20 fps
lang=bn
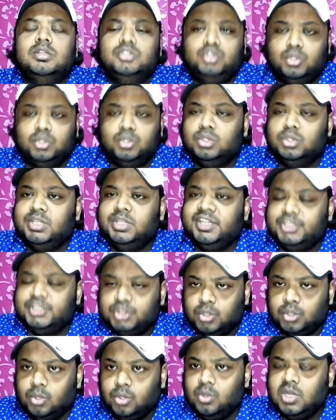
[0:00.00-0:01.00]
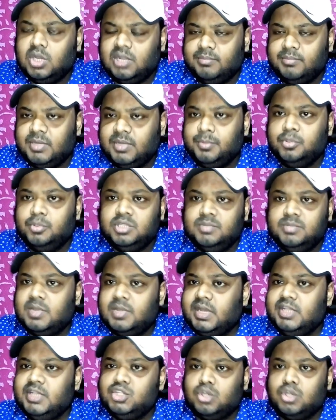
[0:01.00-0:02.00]
চোদ্দো থেকে ষোলো নাম্বার
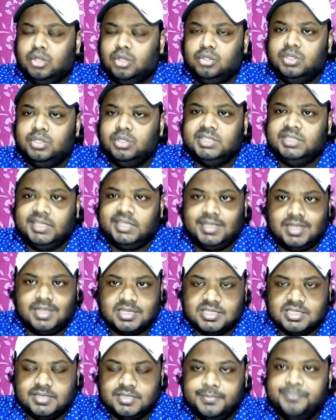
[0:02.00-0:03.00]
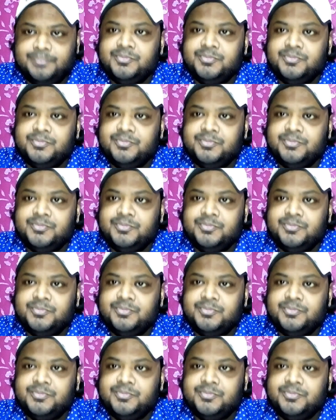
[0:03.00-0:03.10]
প্রতিবারেই চলতরিত থেকে আসে